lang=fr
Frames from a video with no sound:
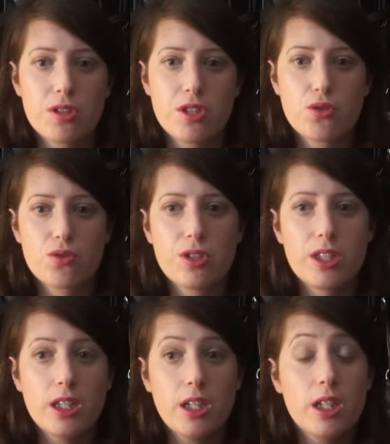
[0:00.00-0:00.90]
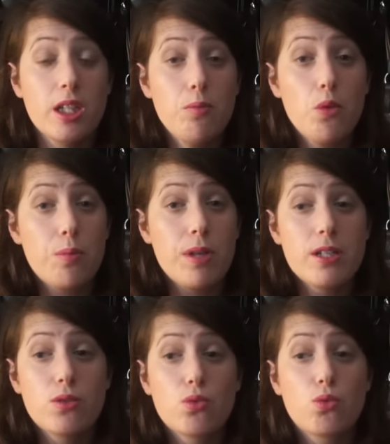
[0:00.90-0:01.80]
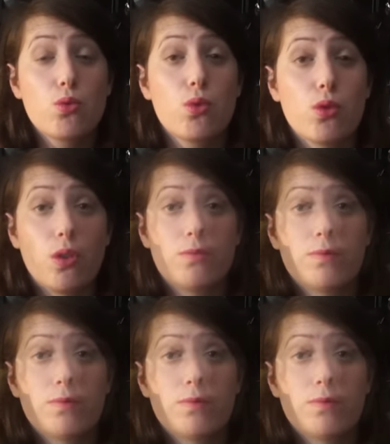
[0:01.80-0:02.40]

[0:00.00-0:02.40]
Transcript: si j'ose dire qui me plaisent tout autant